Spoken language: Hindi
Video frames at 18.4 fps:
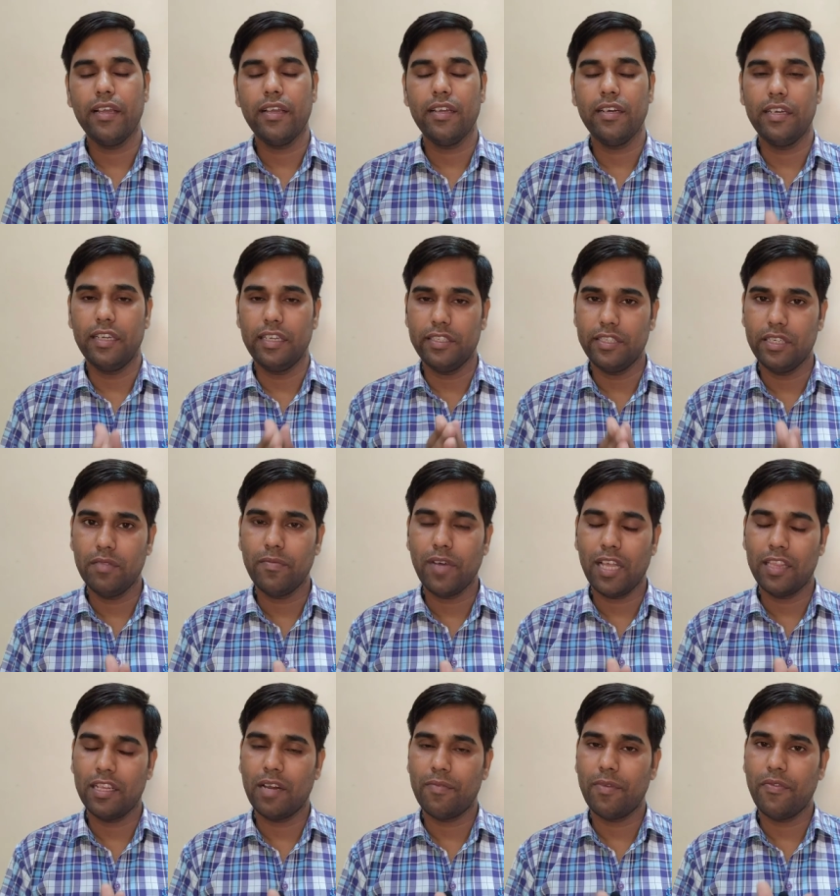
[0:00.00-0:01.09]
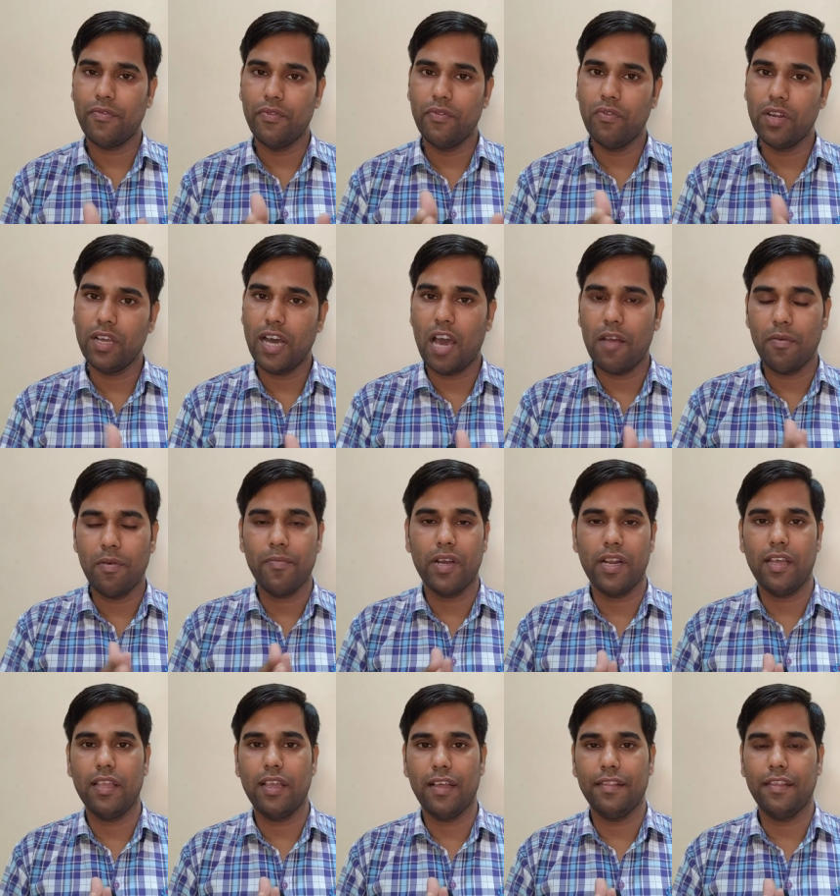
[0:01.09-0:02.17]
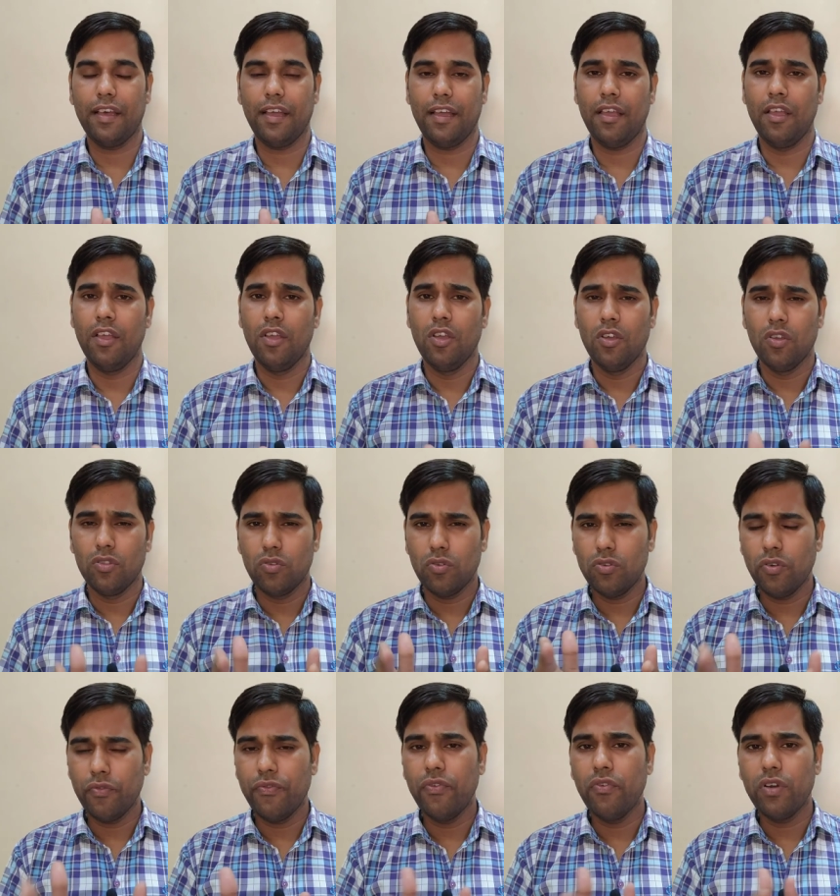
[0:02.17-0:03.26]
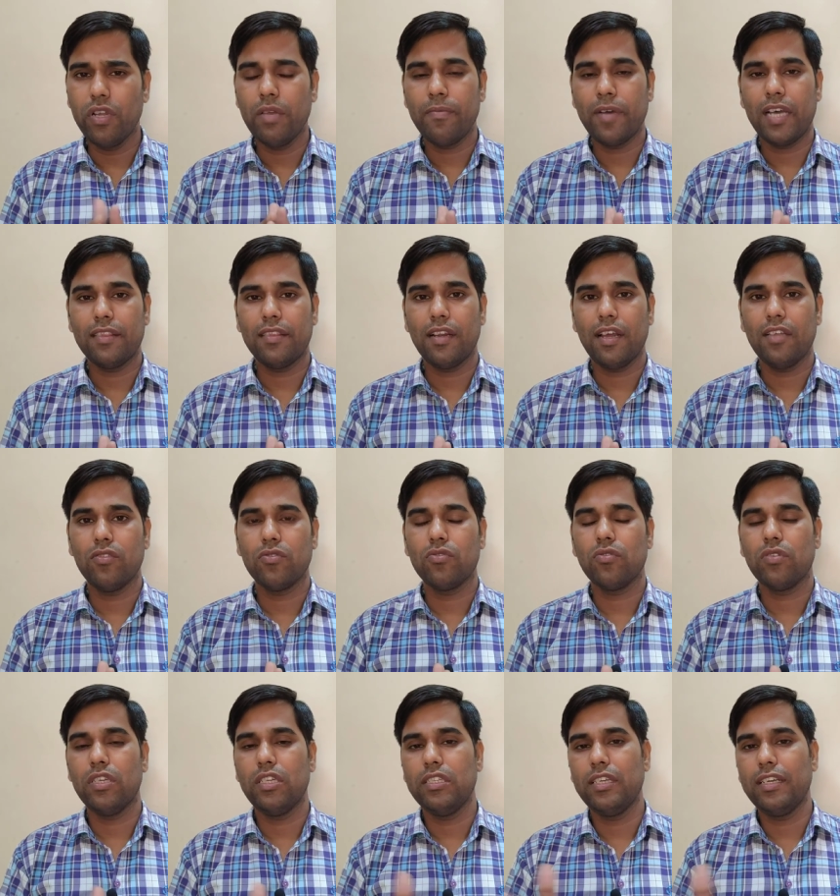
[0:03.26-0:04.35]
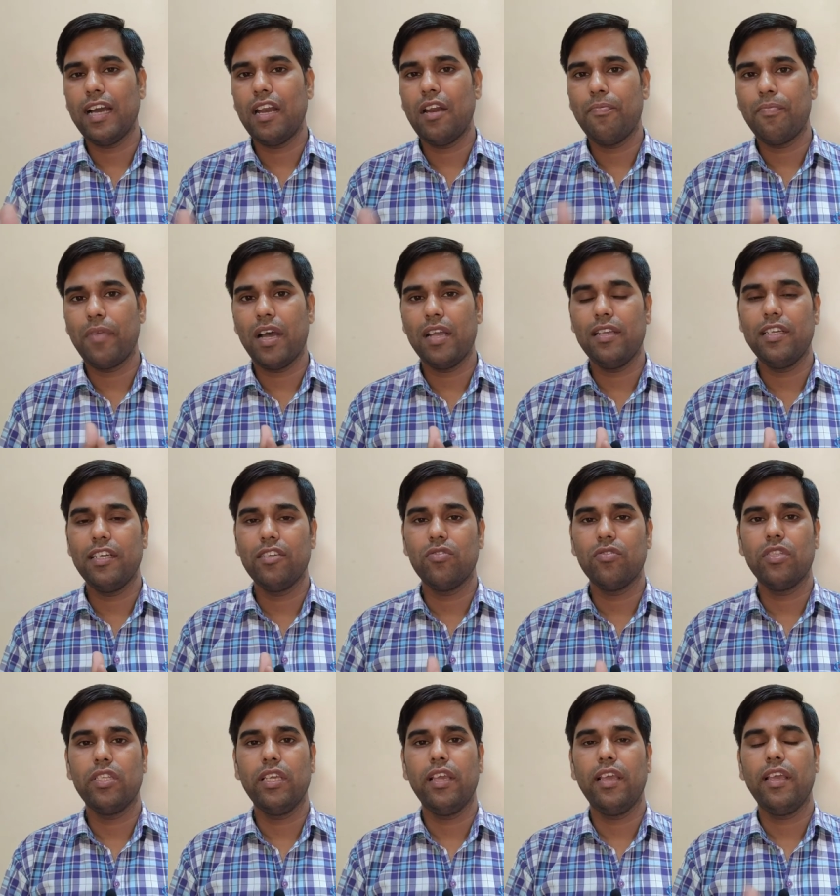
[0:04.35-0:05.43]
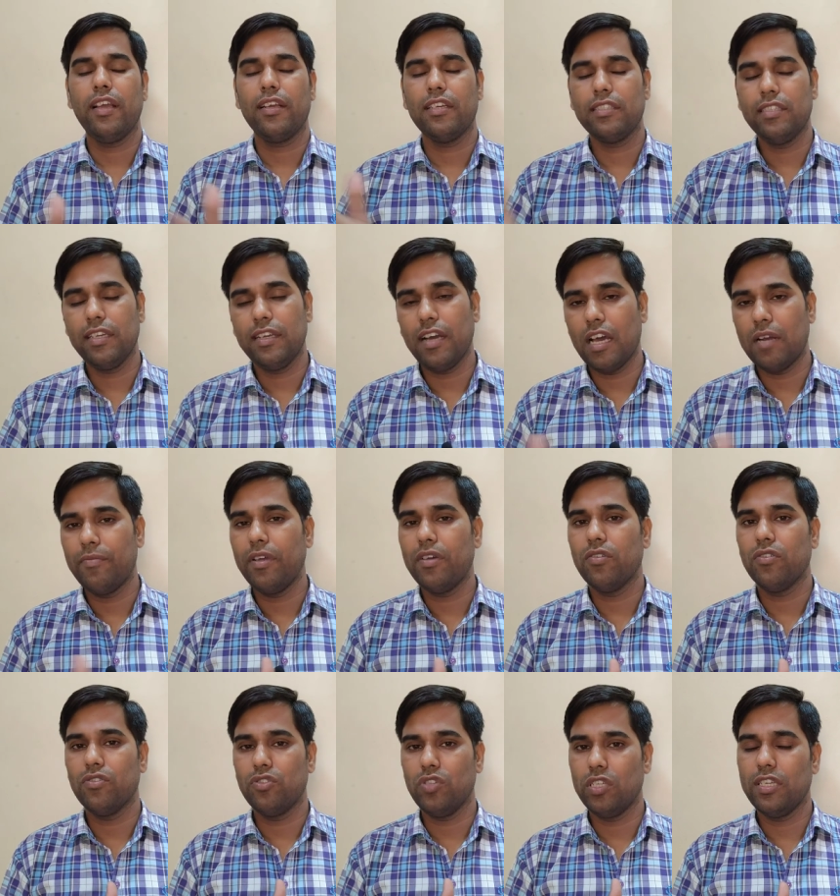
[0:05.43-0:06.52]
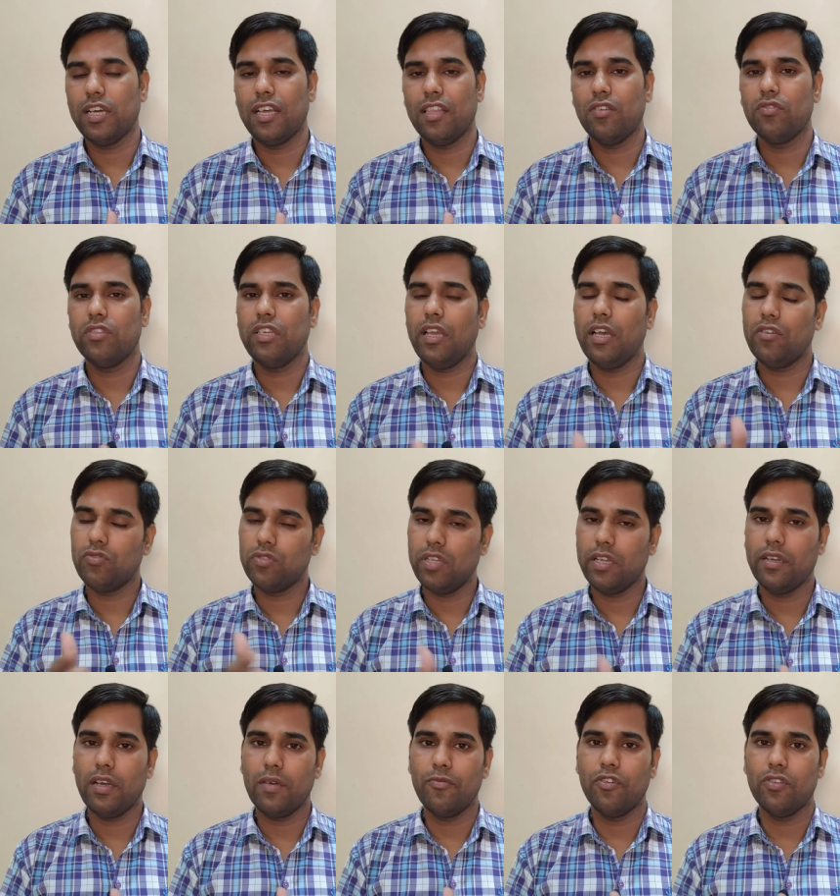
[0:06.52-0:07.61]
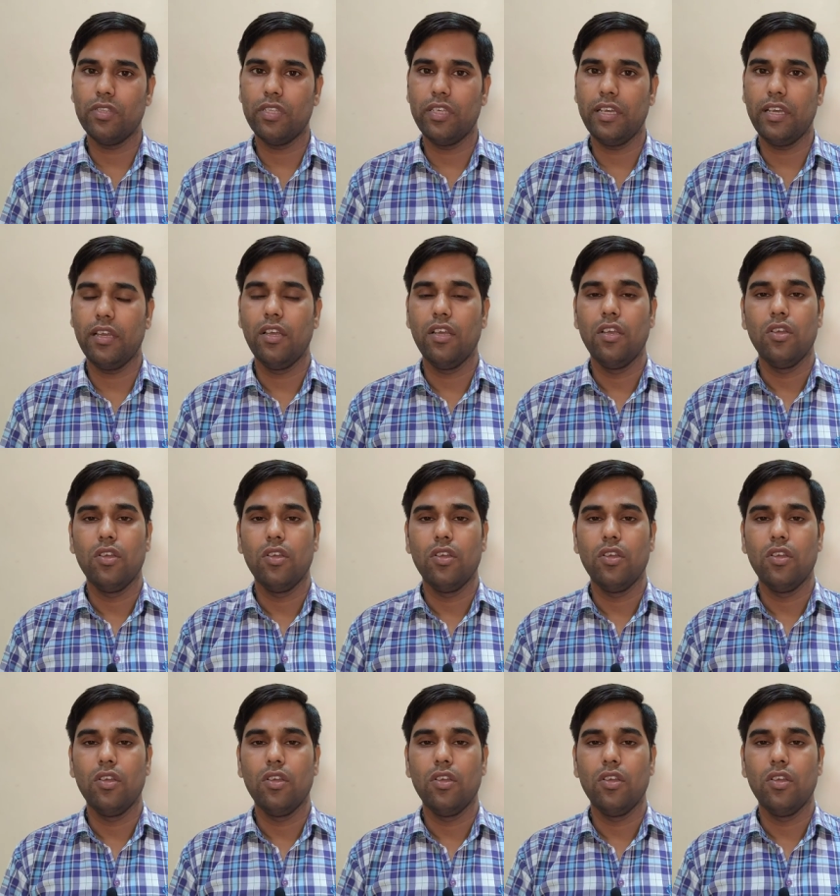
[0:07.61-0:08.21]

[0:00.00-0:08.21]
एक निश्चित मात्रा में फ्यूल कार में भरा जाता है तो जो फ्यूल की मात्रा है दोस्तों किसी कार में पाँच लीटर होती है या किसी कार में उससे ज़्यादा होती है उससे कम होती है